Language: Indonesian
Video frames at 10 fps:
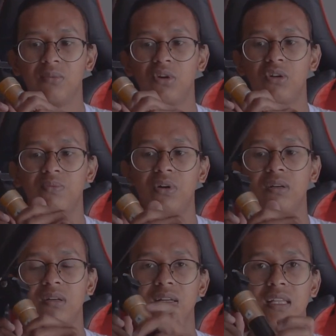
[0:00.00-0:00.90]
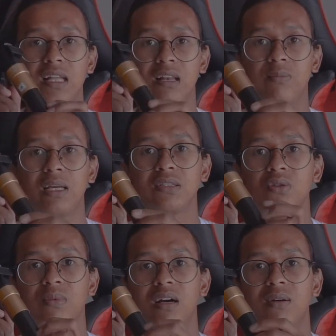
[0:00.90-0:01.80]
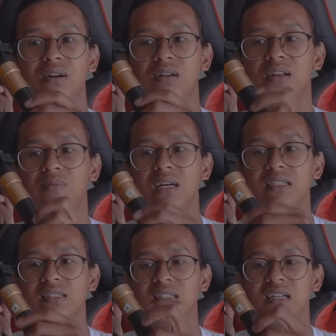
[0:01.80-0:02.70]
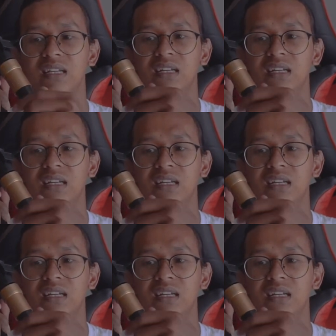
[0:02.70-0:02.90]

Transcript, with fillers: monopod kita lepas coba lepas